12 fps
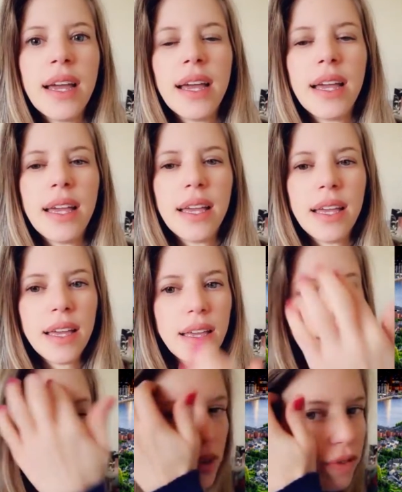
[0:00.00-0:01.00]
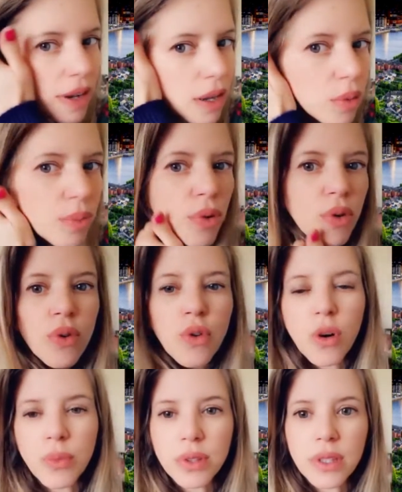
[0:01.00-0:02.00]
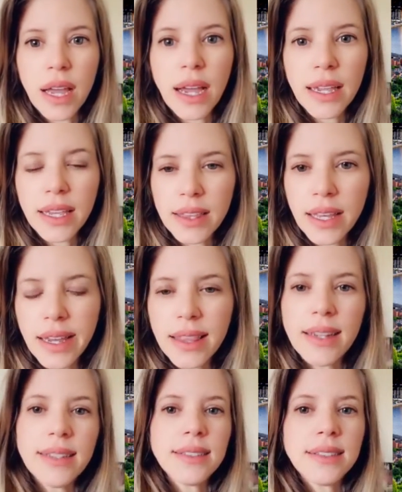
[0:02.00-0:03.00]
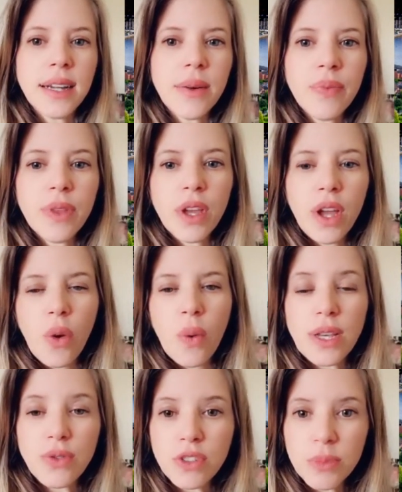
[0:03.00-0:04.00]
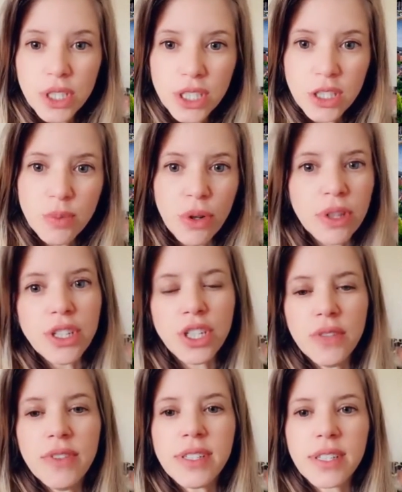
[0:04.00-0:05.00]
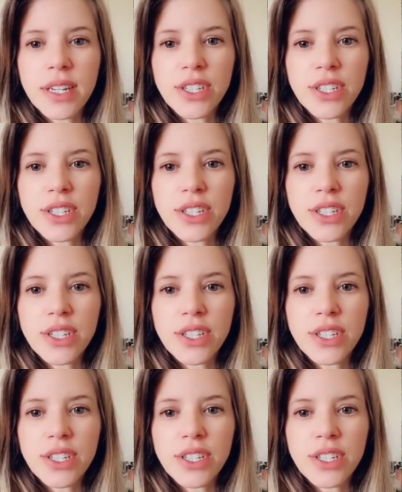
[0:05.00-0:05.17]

é, eu vou falar um pouco como tá aqui na Irlanda, quais são as medidas protetivas que a